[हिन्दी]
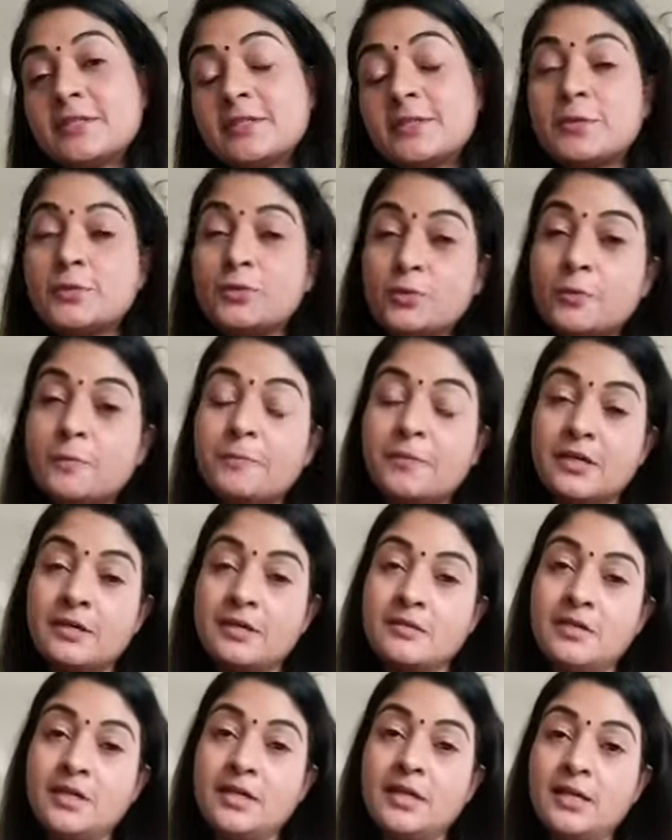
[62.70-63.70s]
के
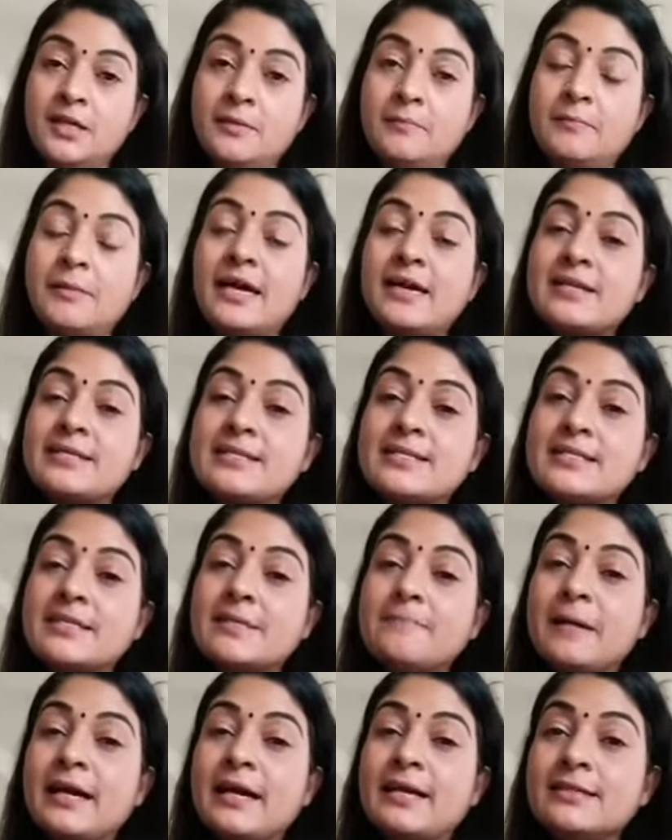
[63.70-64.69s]
ऊपर महाराष्ट्र
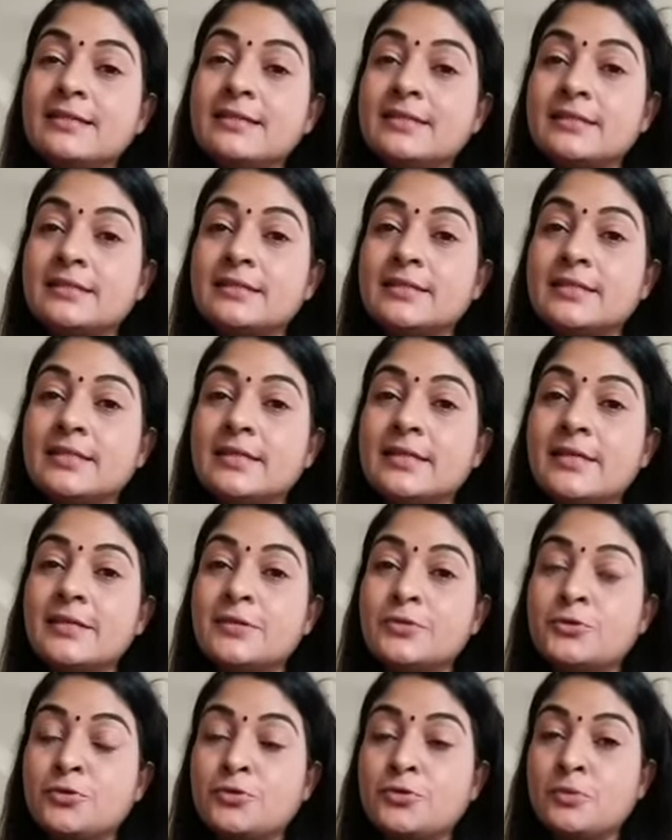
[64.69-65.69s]
पालघर
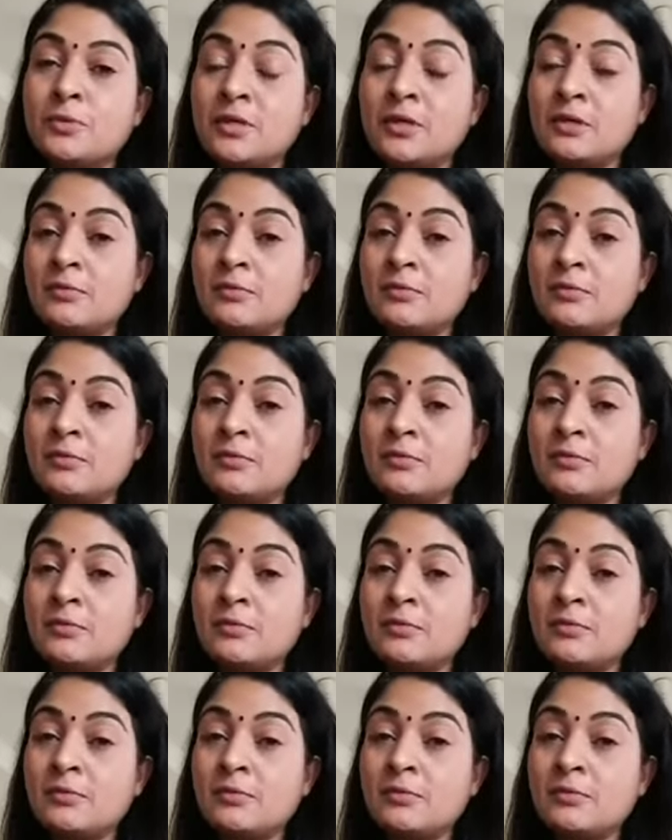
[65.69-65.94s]
के जो